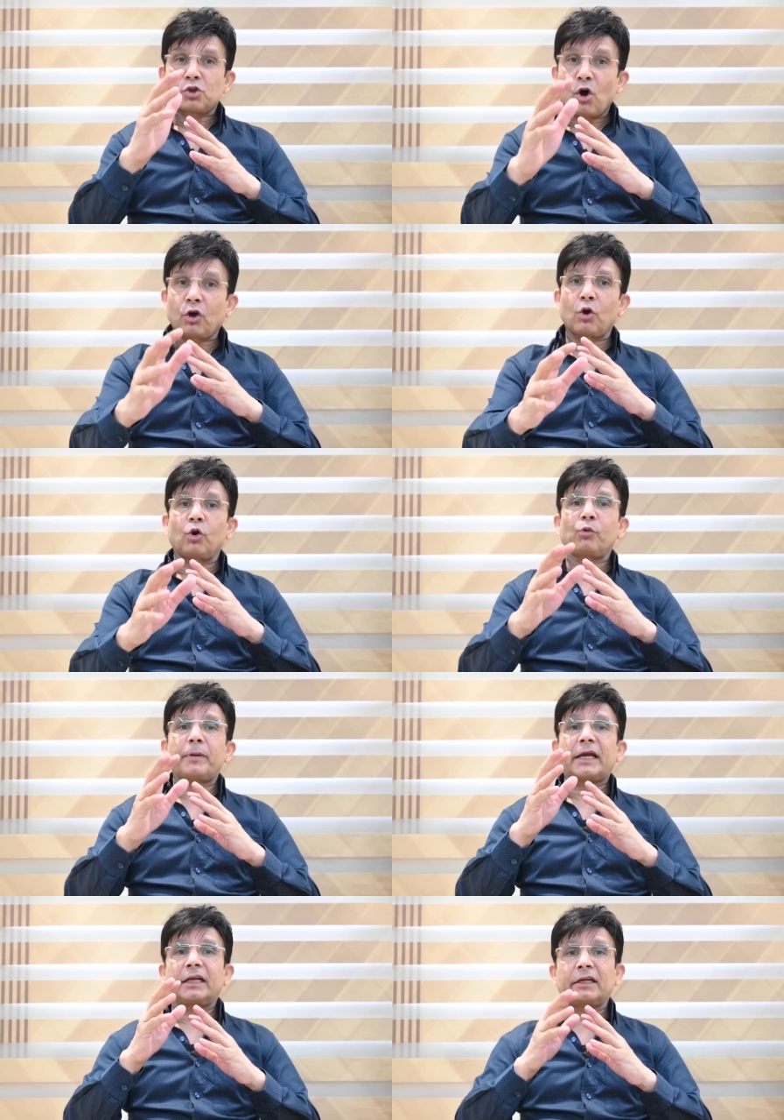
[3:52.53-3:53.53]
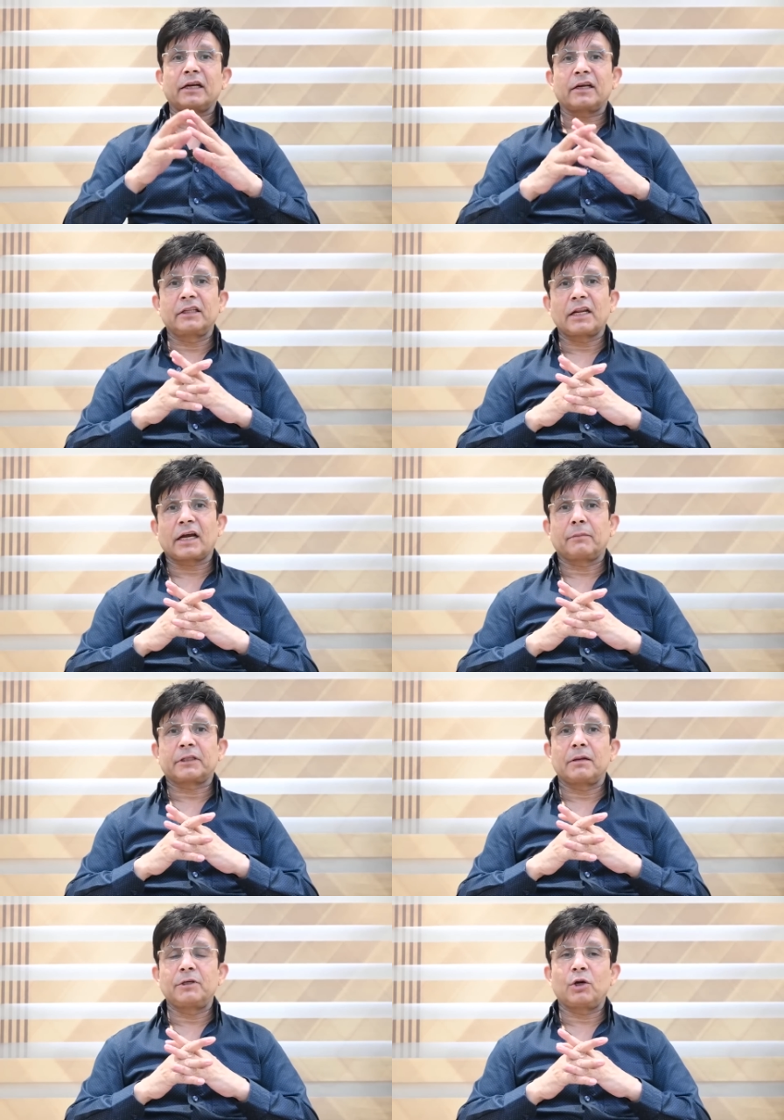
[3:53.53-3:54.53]
सौ करोड़ रूपए के टिकट खरीदने का
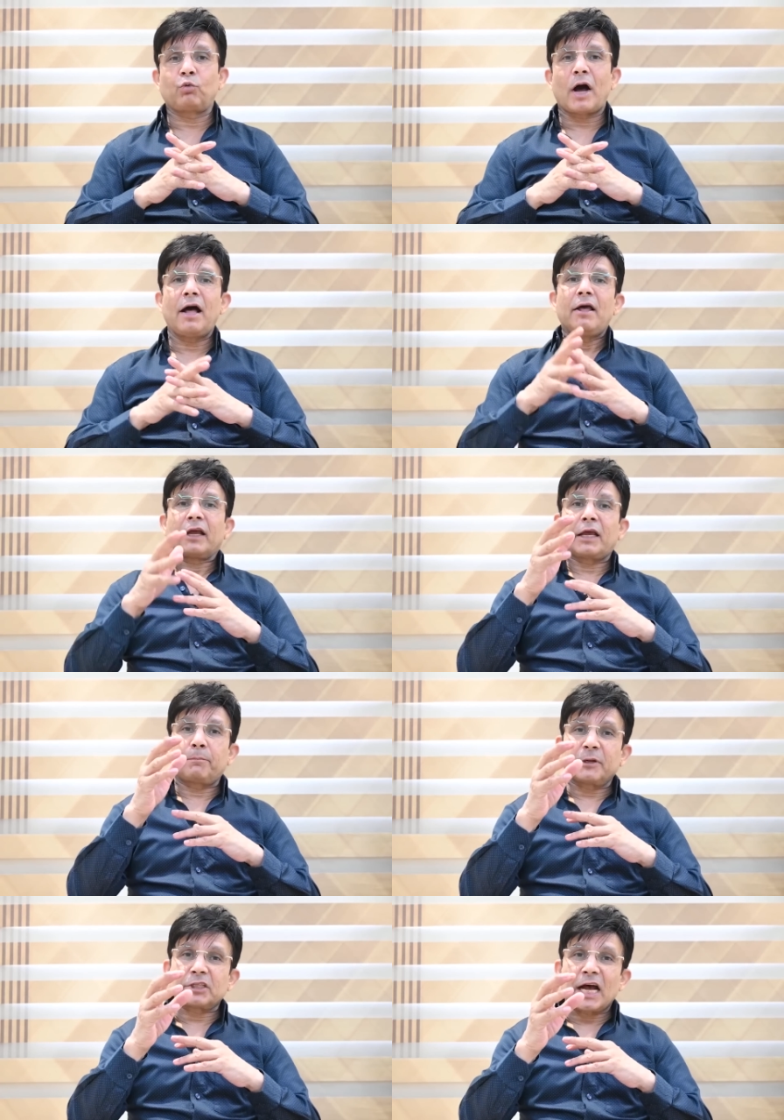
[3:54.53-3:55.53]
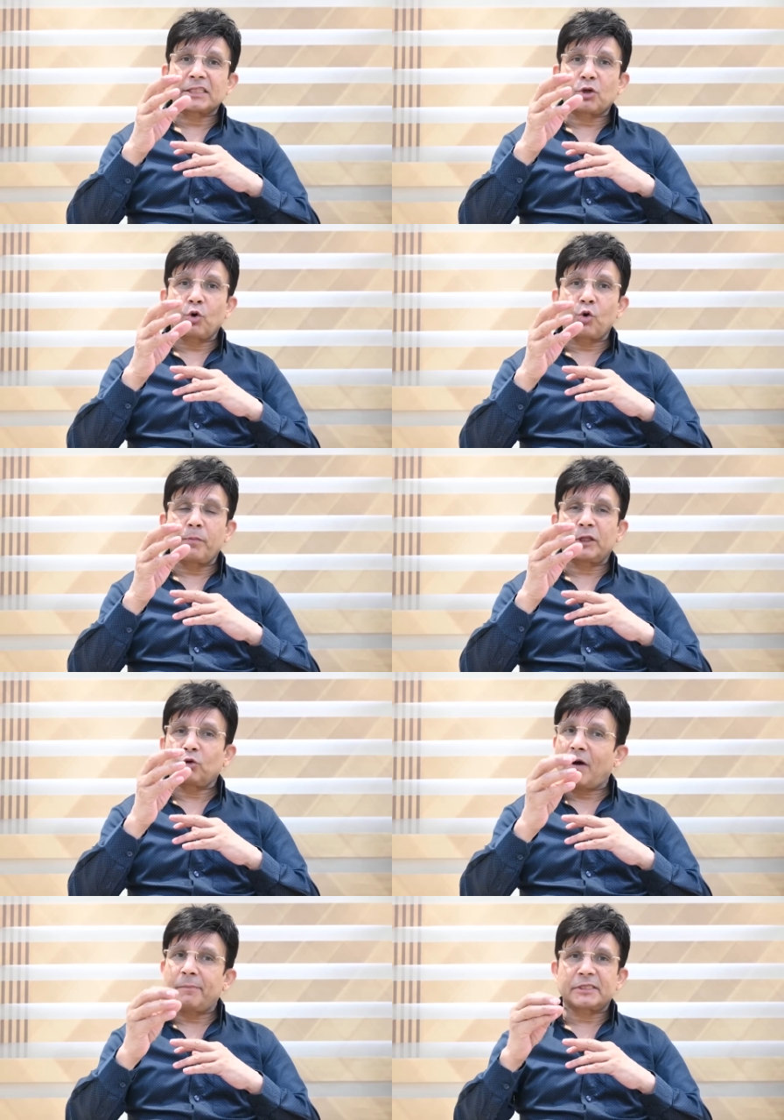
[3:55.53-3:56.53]
मतलब यह हुआ कि 50 करोड़ रुपए
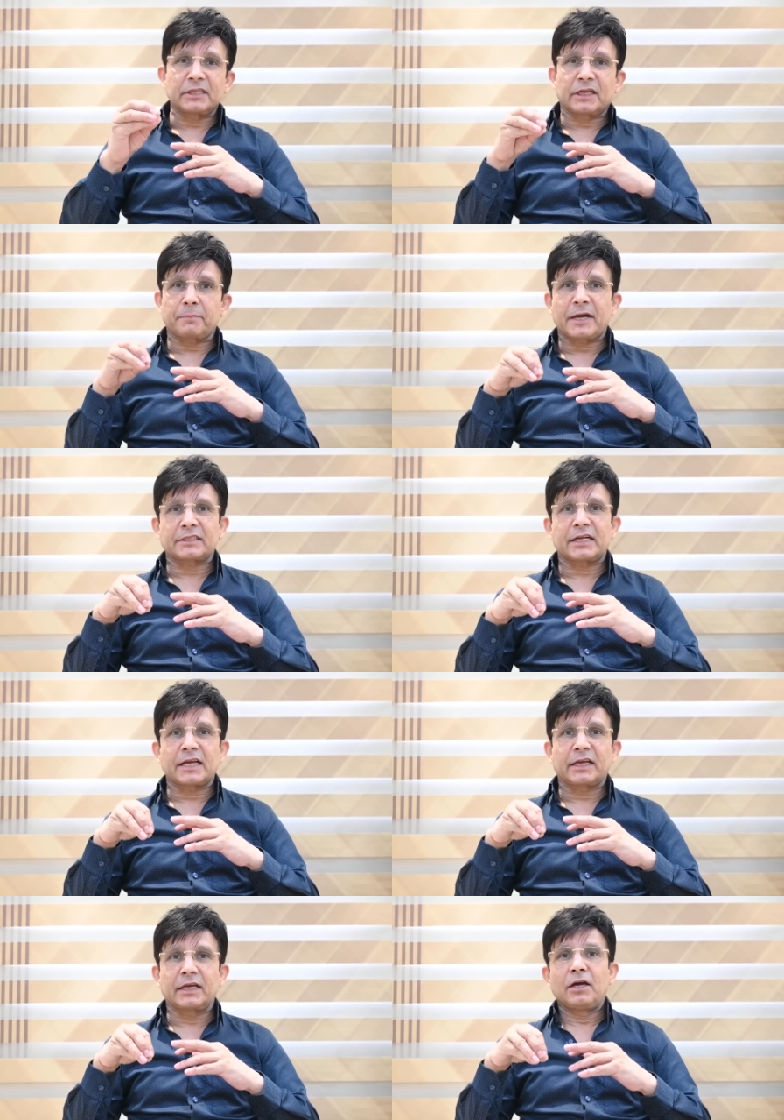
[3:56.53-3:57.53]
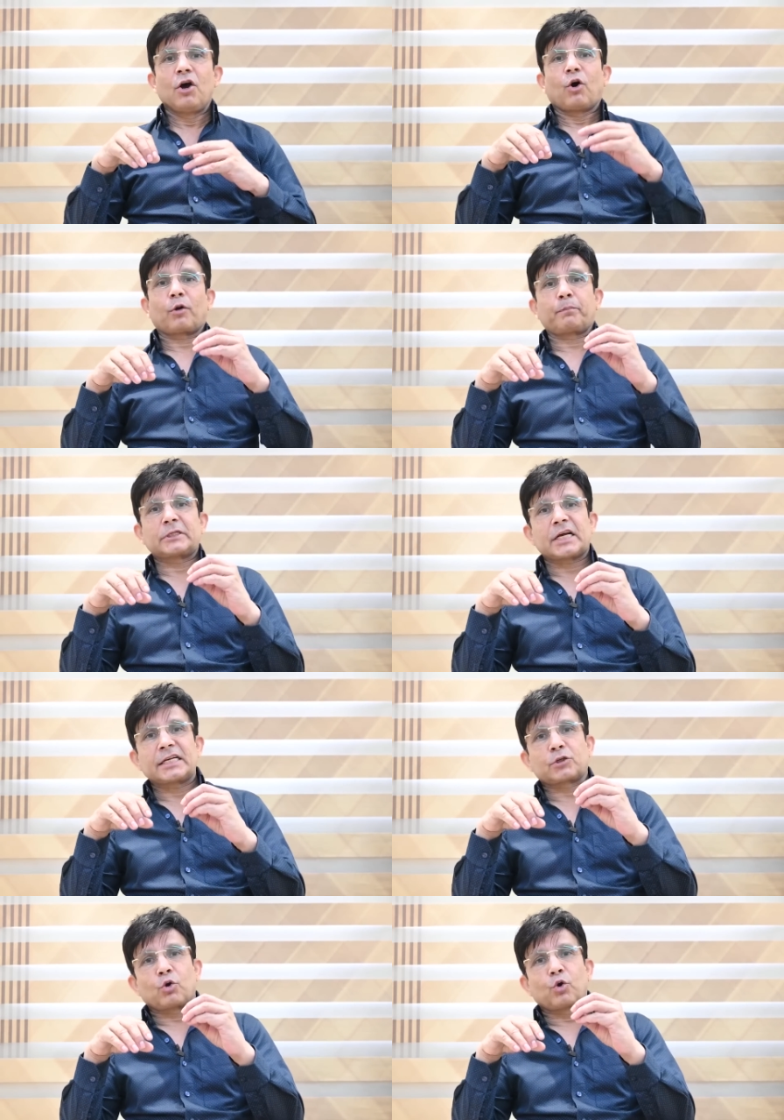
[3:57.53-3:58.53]
तो वापस इनके पास आ जाएंगे और
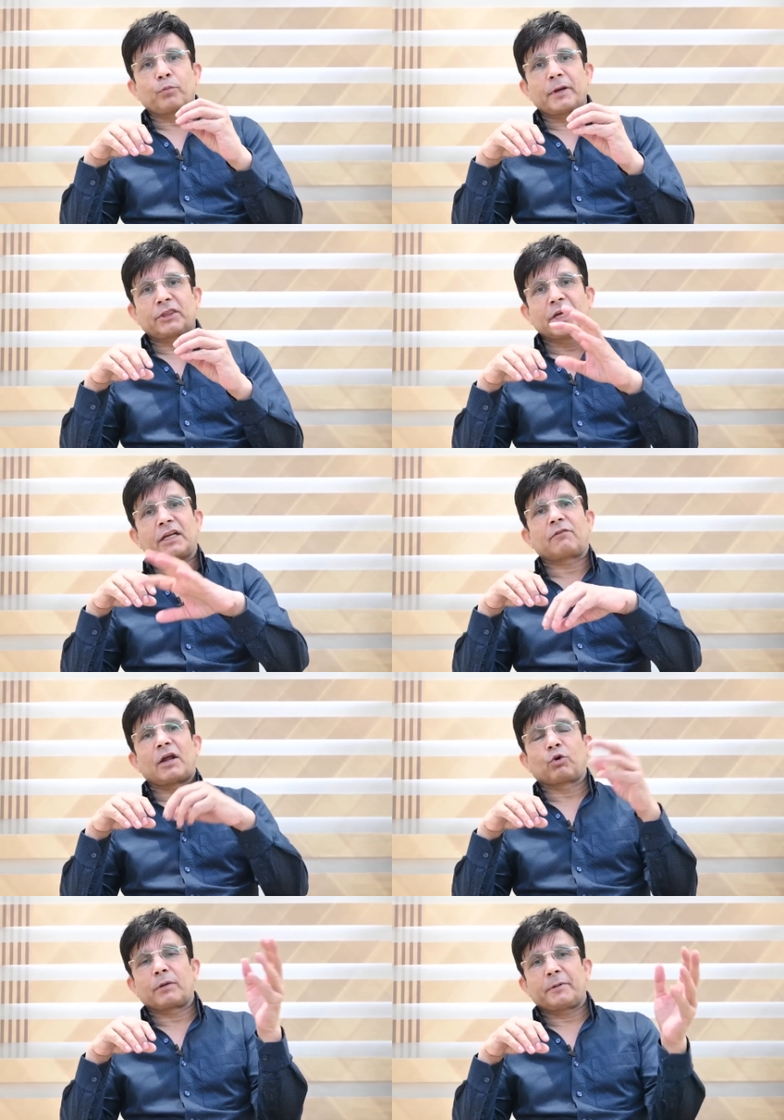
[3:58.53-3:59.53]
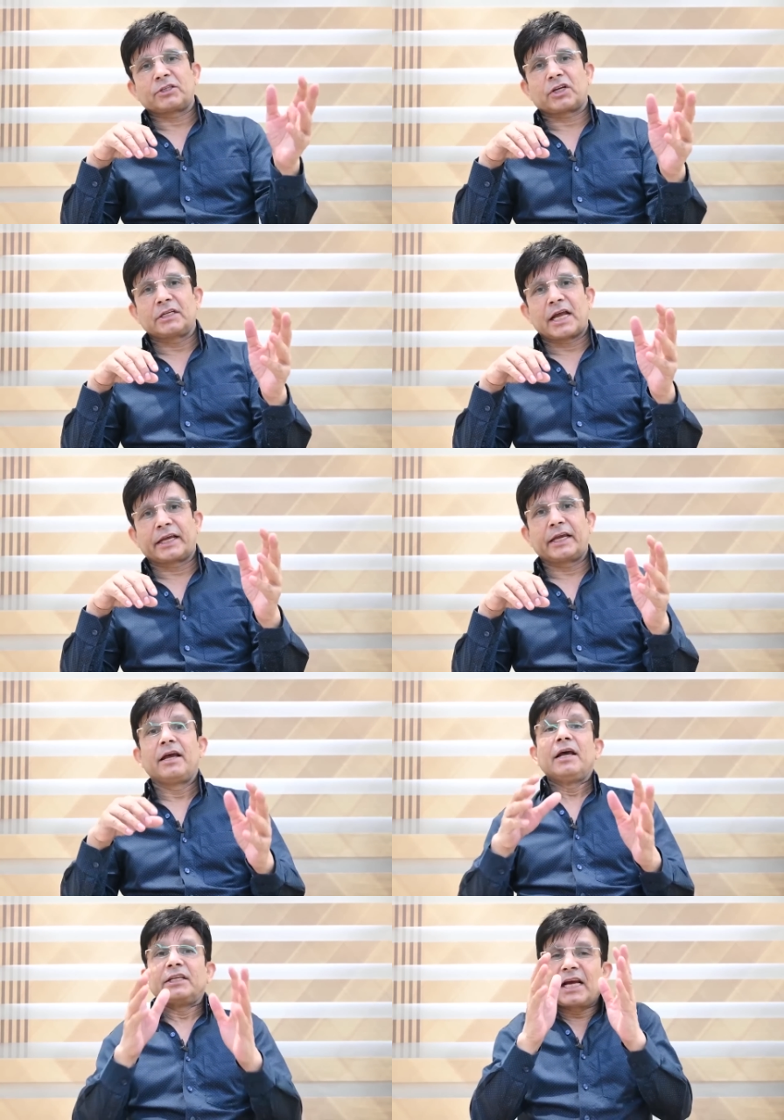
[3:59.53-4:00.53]
50 करोड़ रुपए थिएटर वालों के पास चले जाएंगे
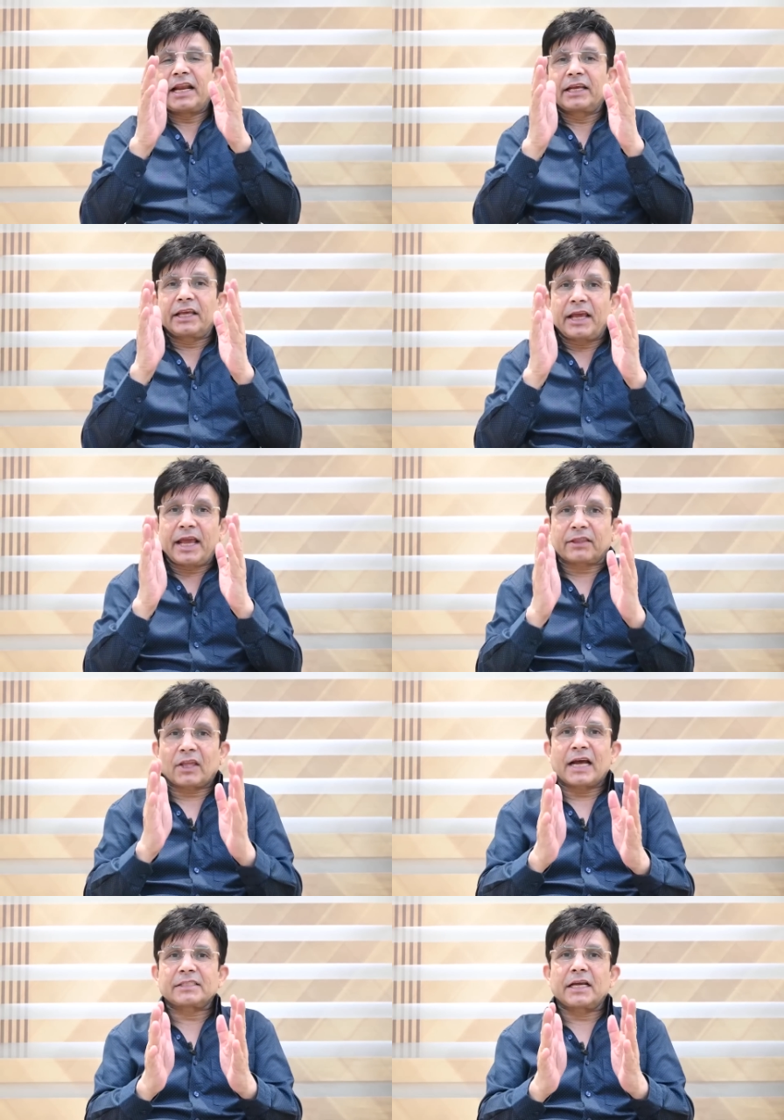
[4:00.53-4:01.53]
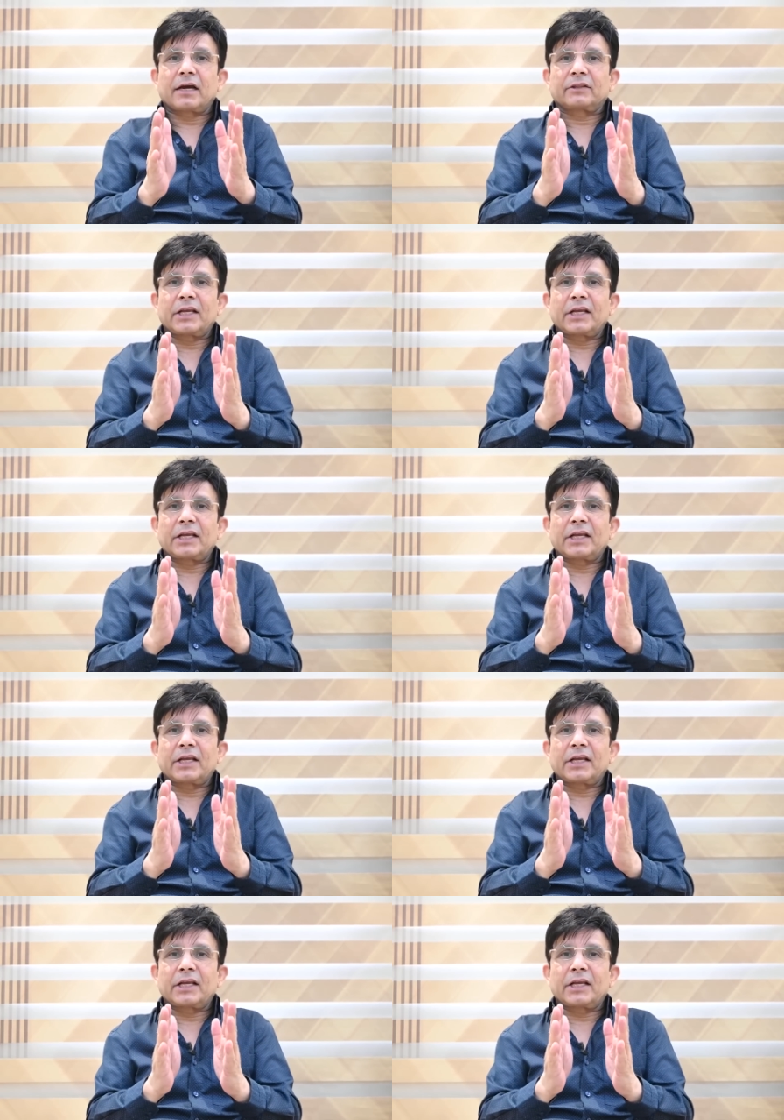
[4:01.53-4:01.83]
यानी कि एक तरह से अगर